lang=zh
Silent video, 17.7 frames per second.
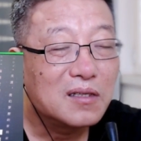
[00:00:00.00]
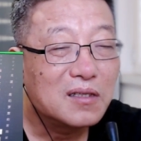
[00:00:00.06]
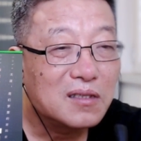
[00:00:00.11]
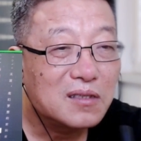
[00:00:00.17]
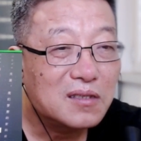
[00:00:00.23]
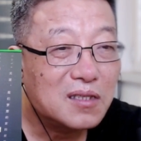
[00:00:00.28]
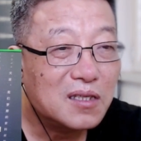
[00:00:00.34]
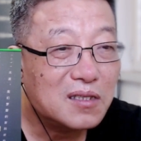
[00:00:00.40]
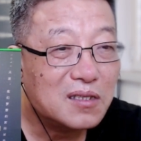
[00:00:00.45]

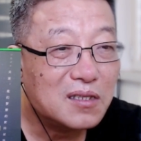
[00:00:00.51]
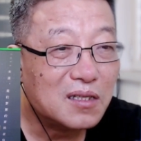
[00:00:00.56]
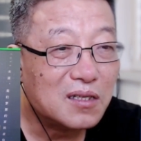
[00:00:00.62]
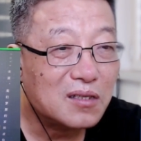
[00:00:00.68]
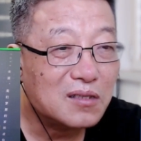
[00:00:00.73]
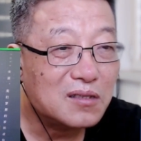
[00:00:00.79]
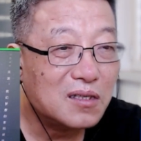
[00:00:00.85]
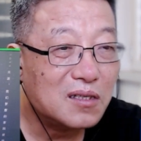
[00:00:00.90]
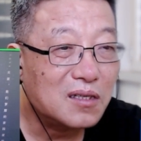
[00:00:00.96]
先写
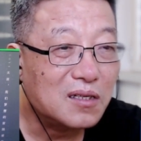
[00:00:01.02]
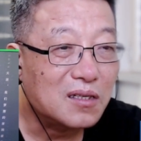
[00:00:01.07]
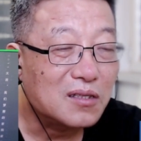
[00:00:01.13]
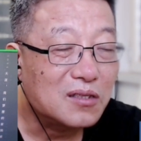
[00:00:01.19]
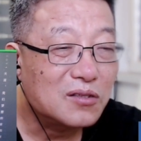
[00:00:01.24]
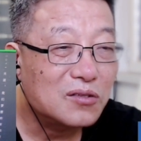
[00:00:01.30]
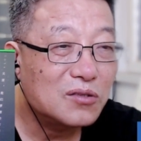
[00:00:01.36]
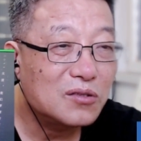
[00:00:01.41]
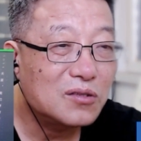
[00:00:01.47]
到这里，
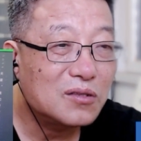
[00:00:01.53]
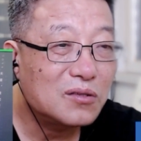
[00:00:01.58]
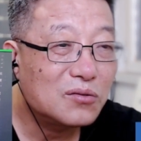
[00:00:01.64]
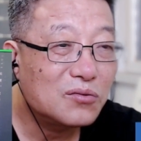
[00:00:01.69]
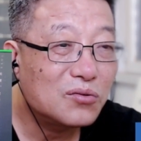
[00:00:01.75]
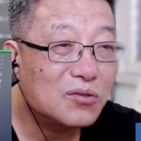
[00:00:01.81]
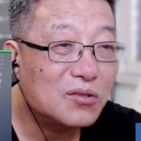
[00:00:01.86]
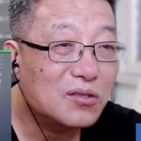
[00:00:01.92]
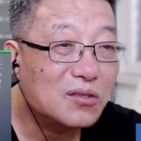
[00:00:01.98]
继续
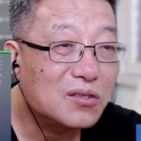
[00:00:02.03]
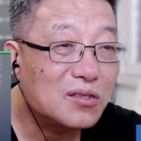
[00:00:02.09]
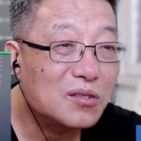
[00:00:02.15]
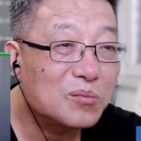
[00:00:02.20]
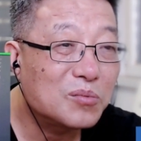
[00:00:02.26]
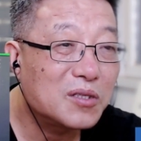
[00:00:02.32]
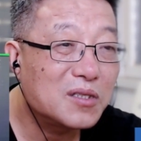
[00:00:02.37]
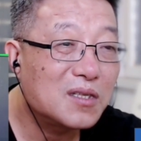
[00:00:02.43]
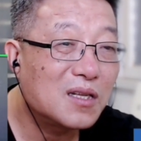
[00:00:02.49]
去
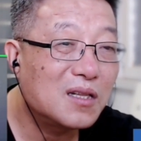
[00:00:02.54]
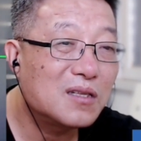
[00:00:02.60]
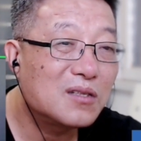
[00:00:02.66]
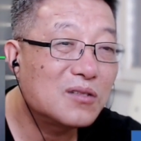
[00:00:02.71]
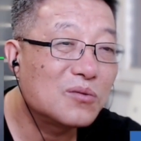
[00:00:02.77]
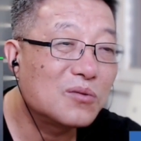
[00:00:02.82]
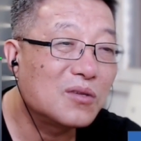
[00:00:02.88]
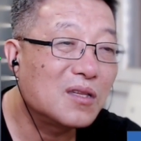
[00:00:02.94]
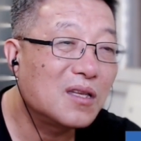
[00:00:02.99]
直播间的
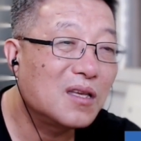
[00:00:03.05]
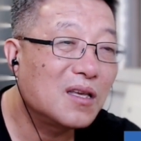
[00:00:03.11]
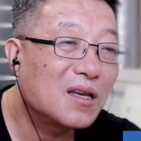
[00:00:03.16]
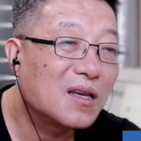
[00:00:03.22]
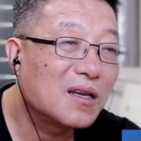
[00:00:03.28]
水贴。